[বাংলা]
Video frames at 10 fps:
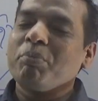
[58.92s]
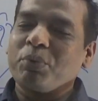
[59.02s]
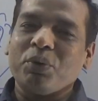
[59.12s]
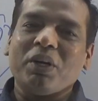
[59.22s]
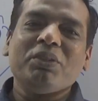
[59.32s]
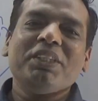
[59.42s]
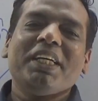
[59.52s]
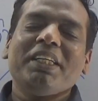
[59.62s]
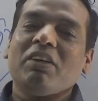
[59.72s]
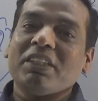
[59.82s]
প্রোনাউন
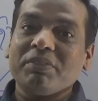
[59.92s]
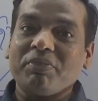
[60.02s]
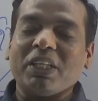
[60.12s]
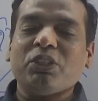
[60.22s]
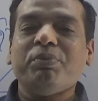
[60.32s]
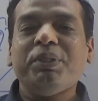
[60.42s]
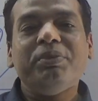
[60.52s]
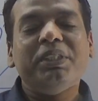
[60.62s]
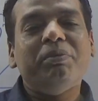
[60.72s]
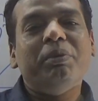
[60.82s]
জানি অর্থাৎ পার্টস অফ
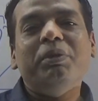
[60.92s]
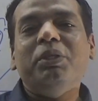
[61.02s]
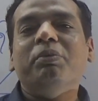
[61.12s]
স্পিচের বিভিন্ন